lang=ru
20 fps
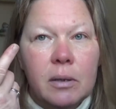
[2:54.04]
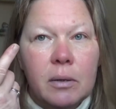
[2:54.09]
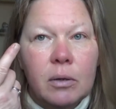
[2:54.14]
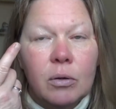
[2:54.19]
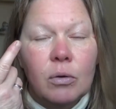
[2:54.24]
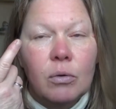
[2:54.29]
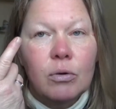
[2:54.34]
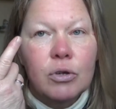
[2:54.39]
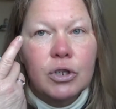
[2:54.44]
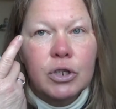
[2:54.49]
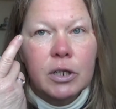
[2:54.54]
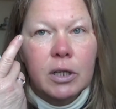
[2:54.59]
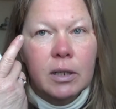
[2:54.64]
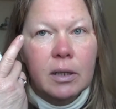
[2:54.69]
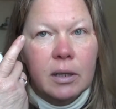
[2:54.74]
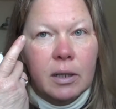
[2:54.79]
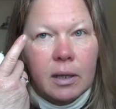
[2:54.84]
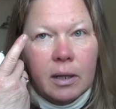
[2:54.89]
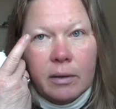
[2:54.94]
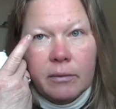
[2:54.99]
кожа
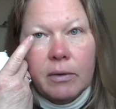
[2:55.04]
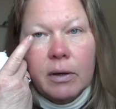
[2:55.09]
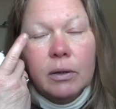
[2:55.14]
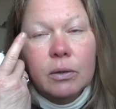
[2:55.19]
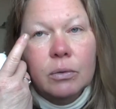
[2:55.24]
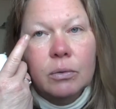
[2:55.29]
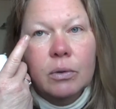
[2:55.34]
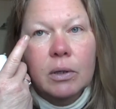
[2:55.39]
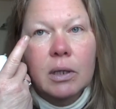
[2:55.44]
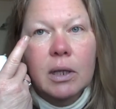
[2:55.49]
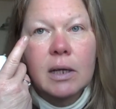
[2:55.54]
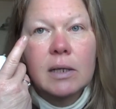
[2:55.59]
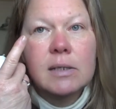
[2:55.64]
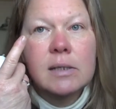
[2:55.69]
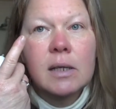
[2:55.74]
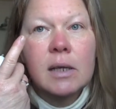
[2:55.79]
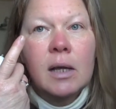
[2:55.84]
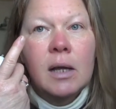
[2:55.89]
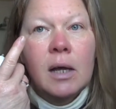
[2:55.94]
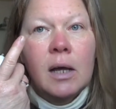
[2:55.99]
вокруг
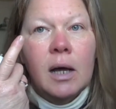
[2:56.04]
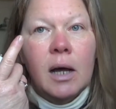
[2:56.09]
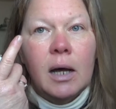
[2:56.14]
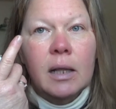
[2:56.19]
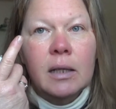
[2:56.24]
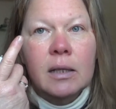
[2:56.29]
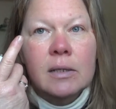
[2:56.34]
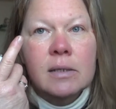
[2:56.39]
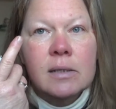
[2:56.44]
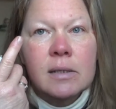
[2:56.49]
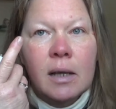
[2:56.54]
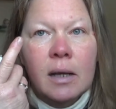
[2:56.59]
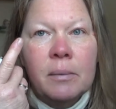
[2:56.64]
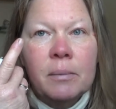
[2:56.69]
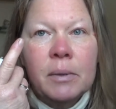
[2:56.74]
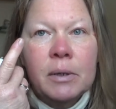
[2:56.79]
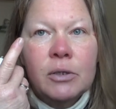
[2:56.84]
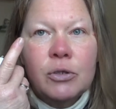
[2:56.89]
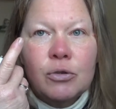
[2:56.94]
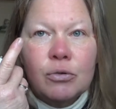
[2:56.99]
глаз, она
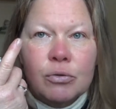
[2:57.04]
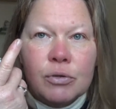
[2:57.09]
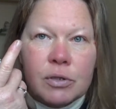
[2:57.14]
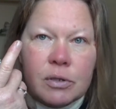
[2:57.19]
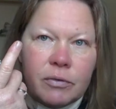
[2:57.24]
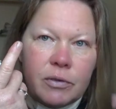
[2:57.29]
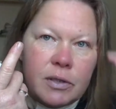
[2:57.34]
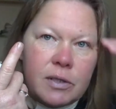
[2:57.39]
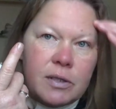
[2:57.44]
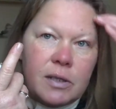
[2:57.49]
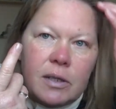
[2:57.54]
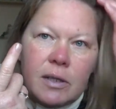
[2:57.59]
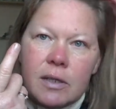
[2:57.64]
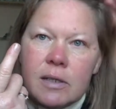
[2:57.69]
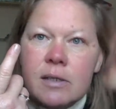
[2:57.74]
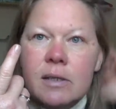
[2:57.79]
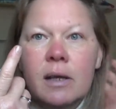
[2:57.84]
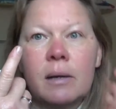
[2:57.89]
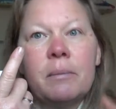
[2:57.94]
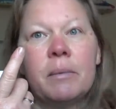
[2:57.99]
самая чувствительная,
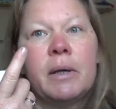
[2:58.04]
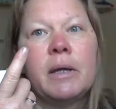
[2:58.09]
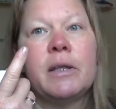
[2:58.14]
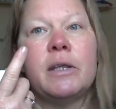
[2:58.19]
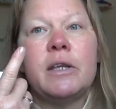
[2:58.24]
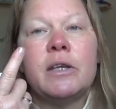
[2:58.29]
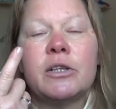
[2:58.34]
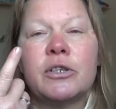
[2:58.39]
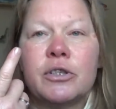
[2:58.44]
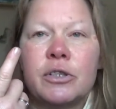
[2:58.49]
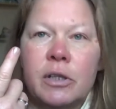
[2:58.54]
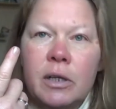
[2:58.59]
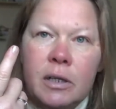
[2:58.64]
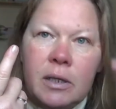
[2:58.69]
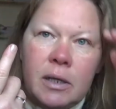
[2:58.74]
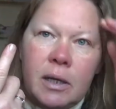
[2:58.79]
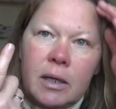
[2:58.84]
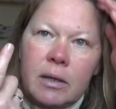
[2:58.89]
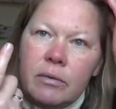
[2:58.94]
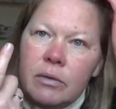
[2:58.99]
самая нежная,
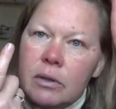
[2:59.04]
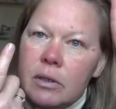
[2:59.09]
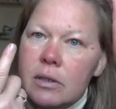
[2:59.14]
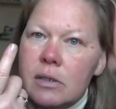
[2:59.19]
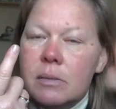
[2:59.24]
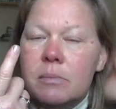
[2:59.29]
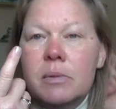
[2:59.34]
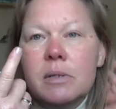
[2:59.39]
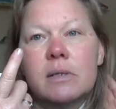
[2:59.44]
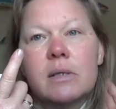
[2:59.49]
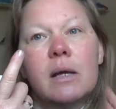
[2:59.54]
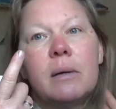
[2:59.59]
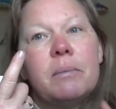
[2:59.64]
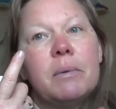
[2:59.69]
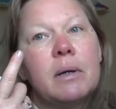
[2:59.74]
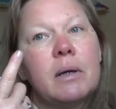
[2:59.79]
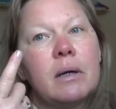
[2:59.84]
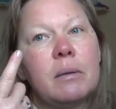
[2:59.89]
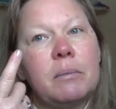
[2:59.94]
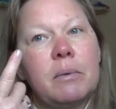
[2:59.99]
да, и вот этими
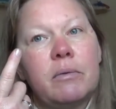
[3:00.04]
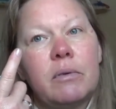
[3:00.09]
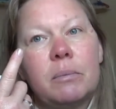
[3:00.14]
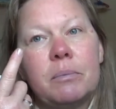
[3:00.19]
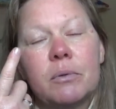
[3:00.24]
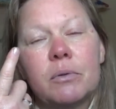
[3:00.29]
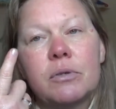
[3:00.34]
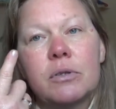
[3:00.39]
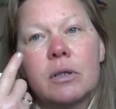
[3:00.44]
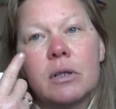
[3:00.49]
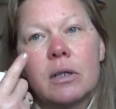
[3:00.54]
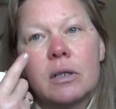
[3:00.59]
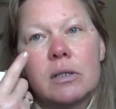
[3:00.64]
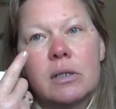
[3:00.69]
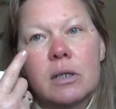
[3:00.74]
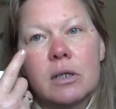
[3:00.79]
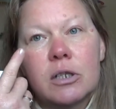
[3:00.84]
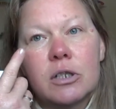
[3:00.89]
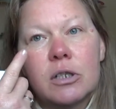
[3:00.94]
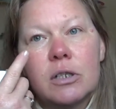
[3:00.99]
запахами вы просто
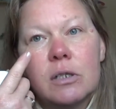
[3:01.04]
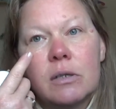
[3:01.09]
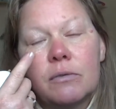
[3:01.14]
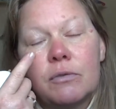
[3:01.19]
раздражите